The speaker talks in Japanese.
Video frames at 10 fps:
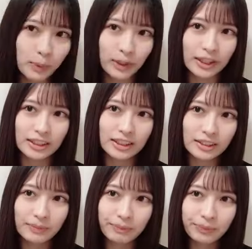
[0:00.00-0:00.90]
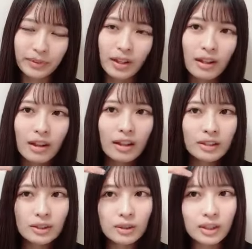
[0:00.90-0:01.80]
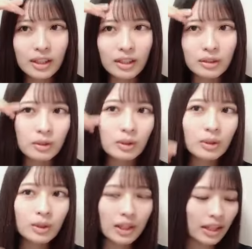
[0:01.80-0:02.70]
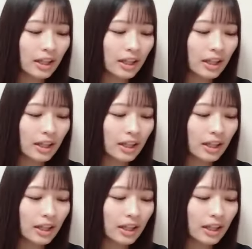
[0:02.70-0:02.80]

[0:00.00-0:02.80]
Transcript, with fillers: ぽいですそうなんかあのこの